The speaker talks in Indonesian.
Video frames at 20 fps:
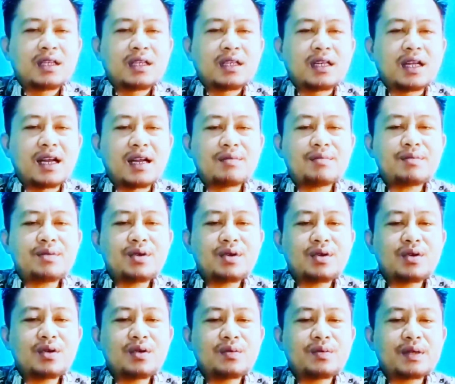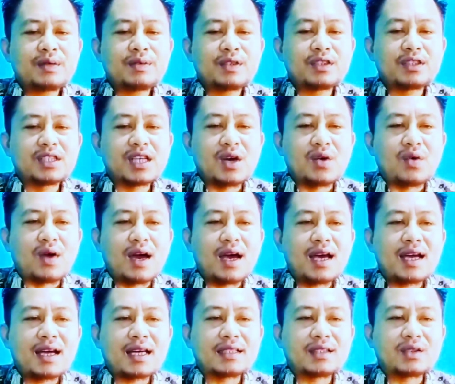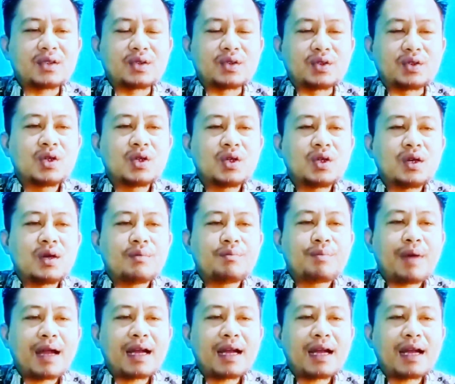Dalam buku Primbon Jawa angka 7,